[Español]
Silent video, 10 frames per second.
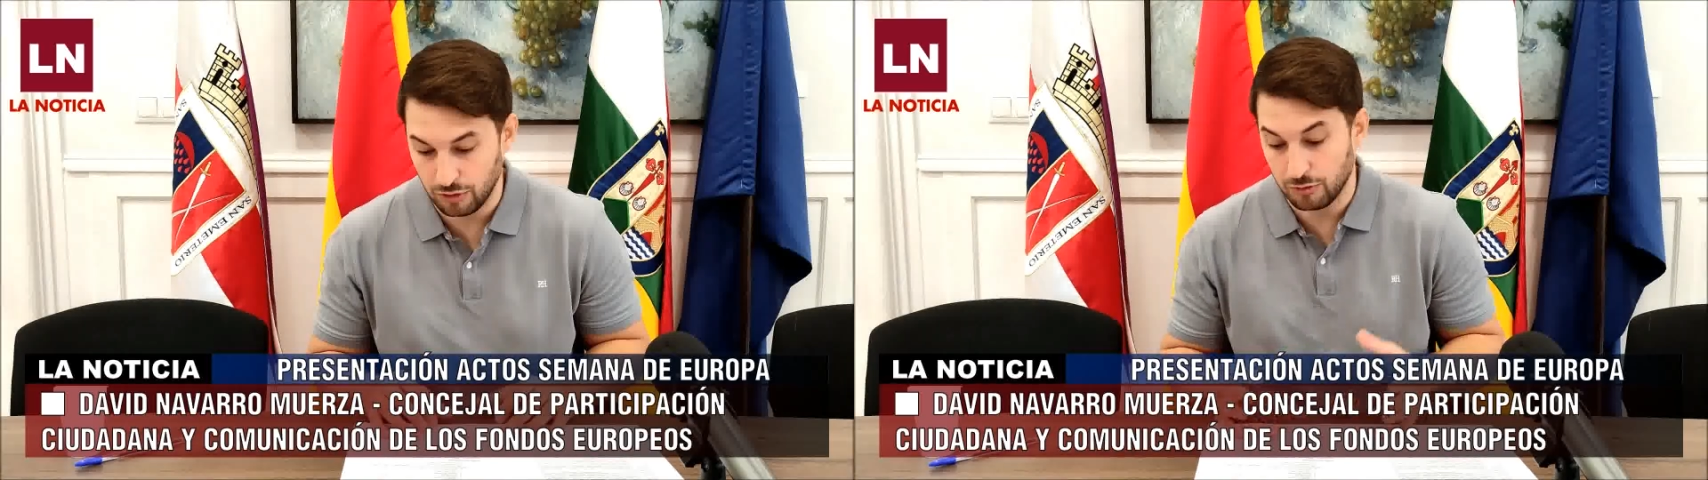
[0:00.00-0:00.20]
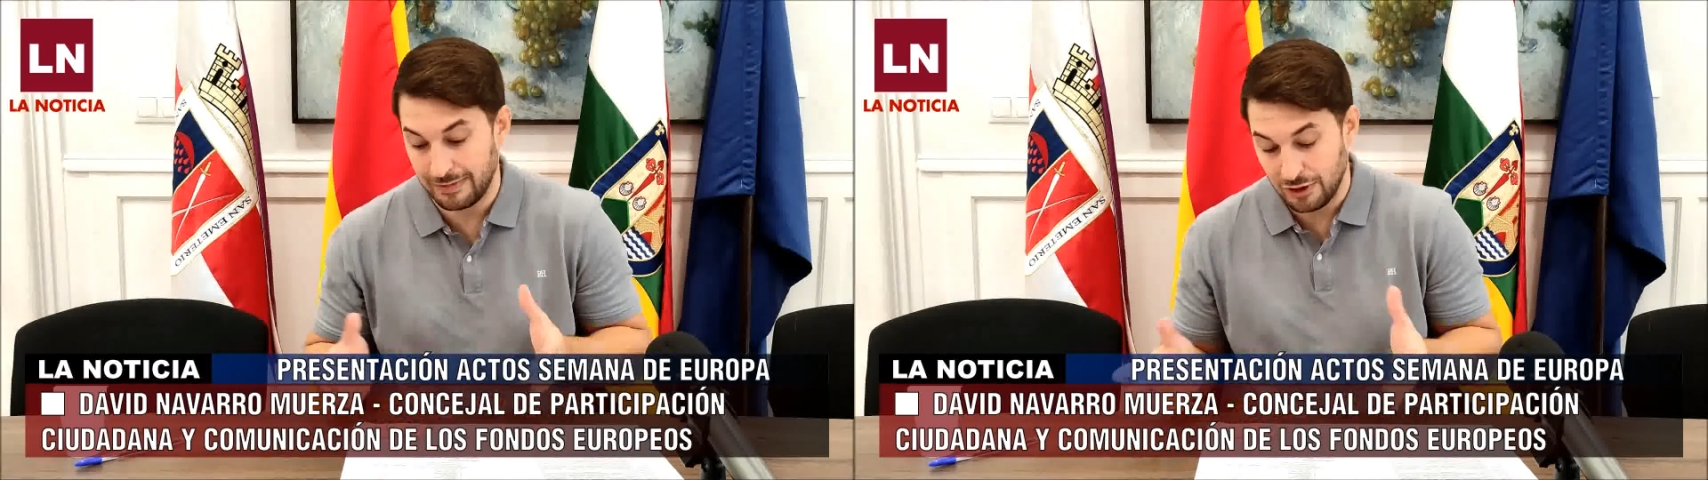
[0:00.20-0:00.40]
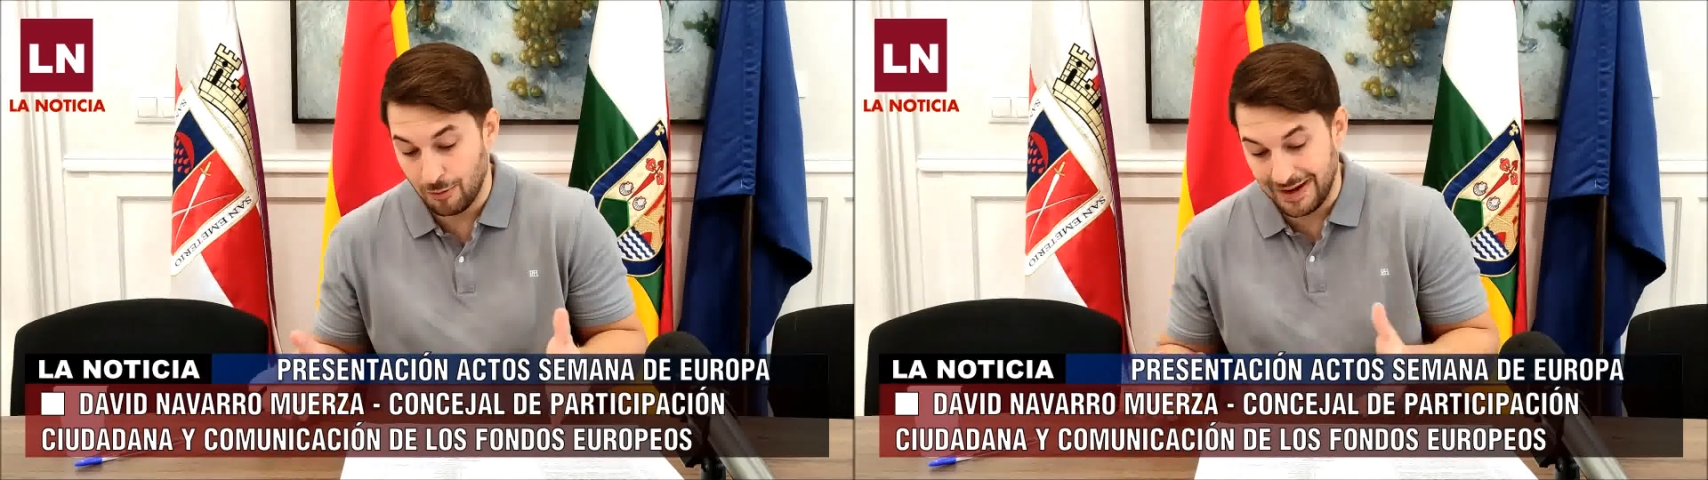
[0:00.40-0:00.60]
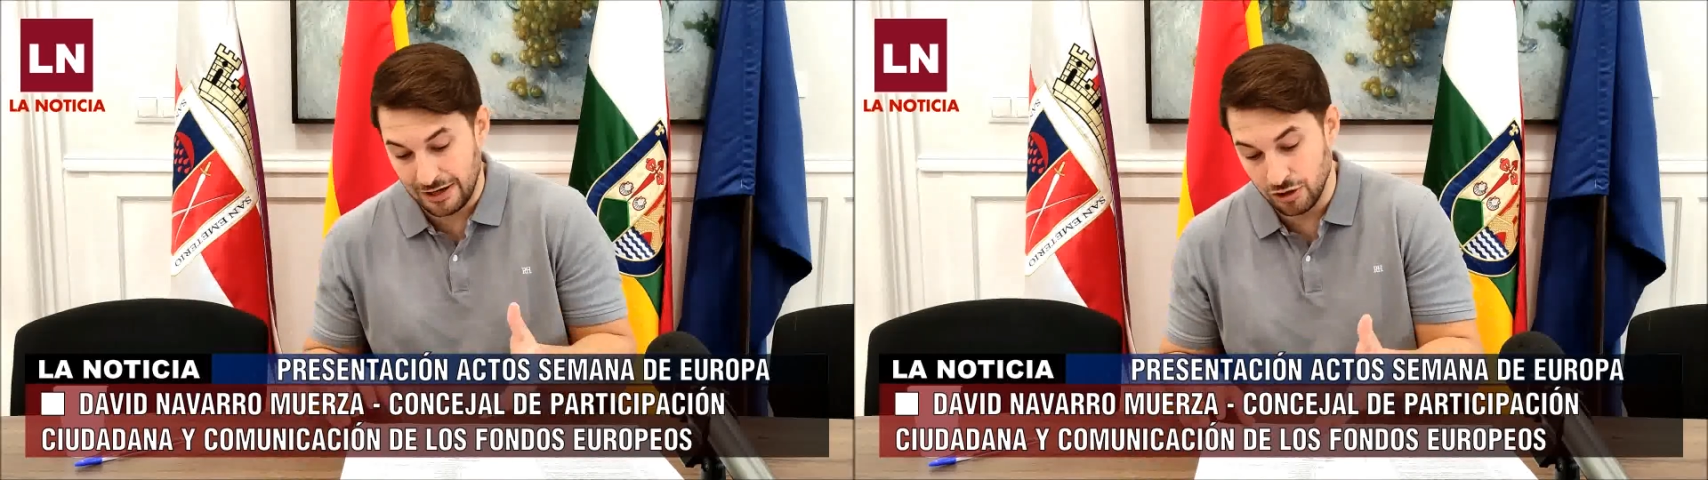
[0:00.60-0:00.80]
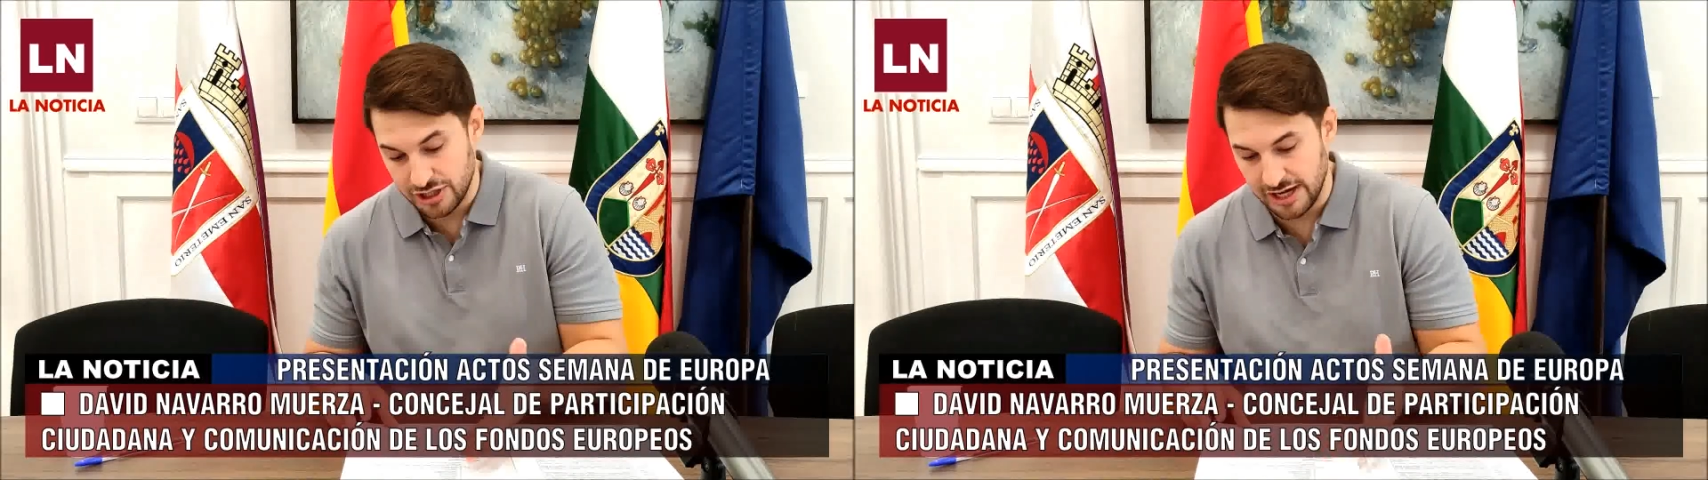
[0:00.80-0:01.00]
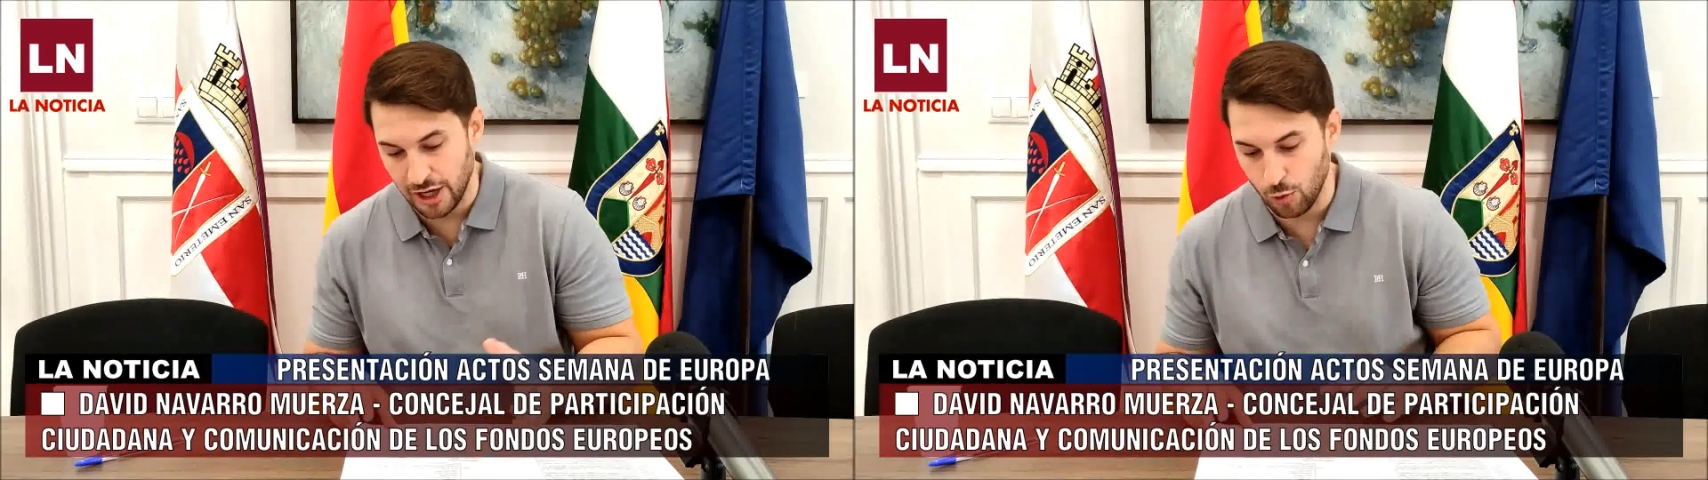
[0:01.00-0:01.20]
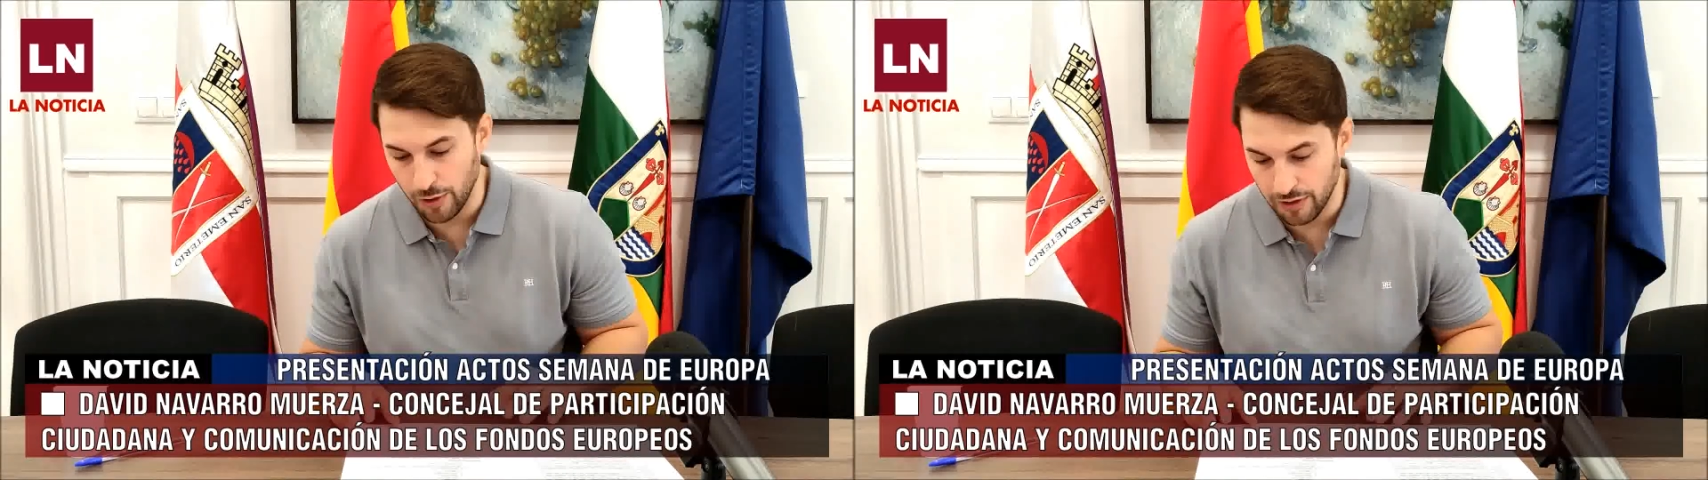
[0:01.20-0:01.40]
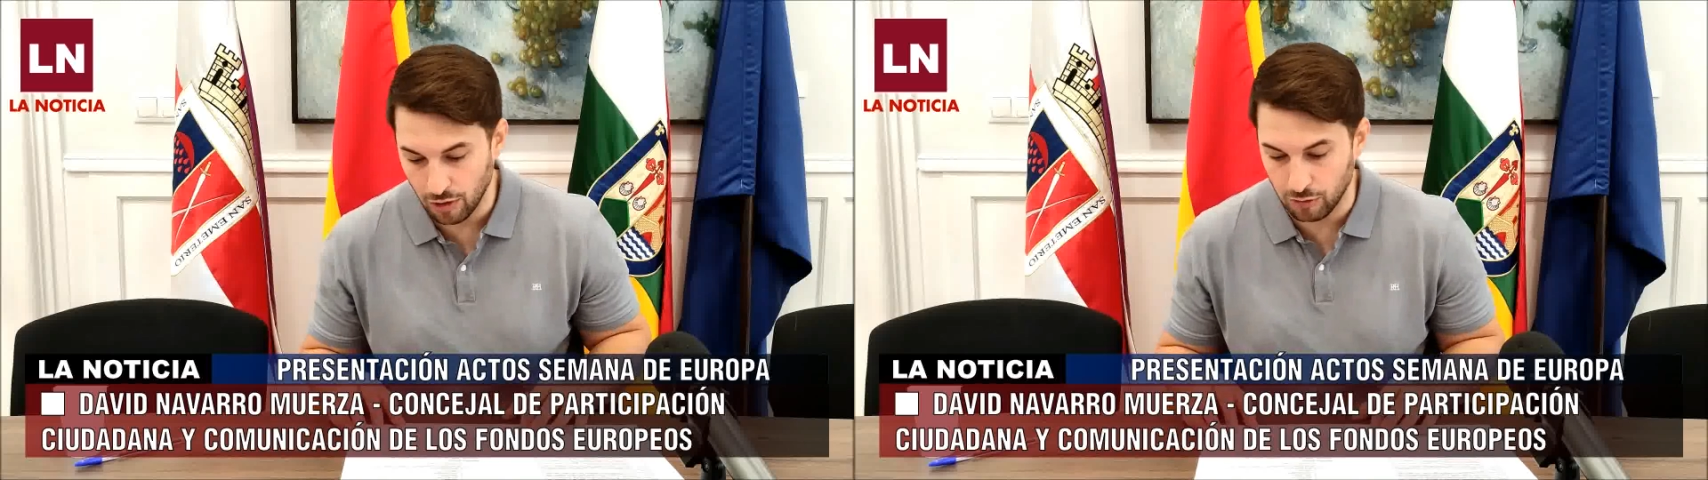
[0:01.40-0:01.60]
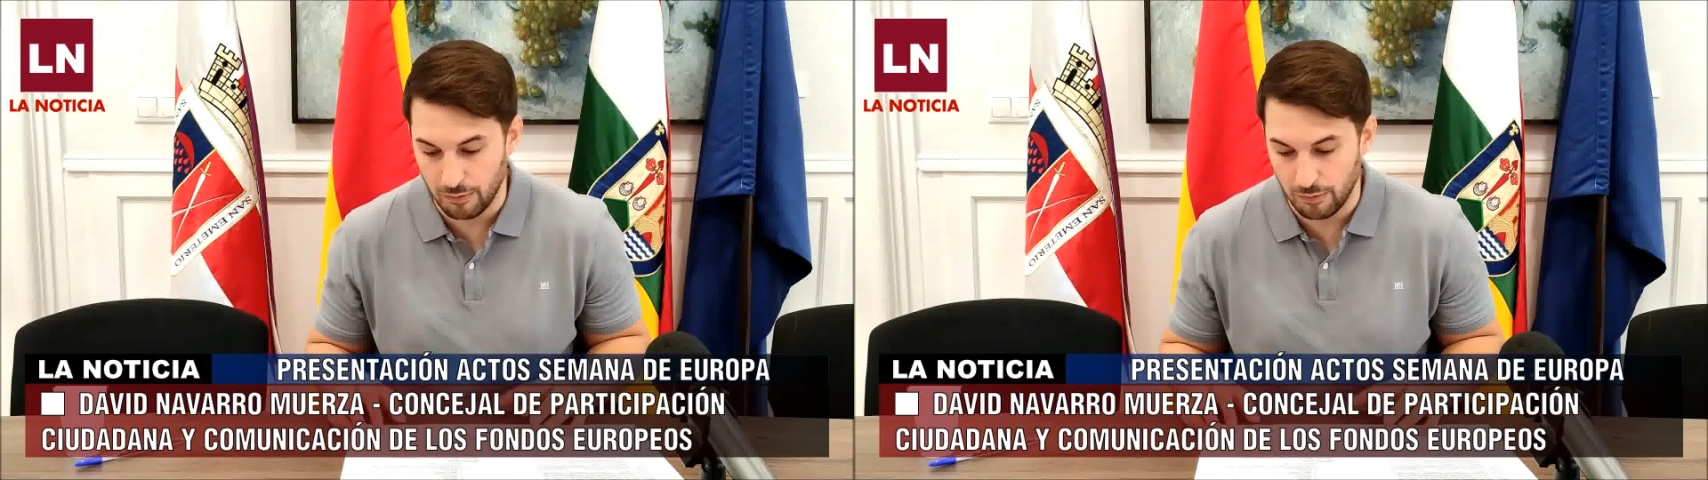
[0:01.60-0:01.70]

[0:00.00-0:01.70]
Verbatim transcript: no, se han incluido,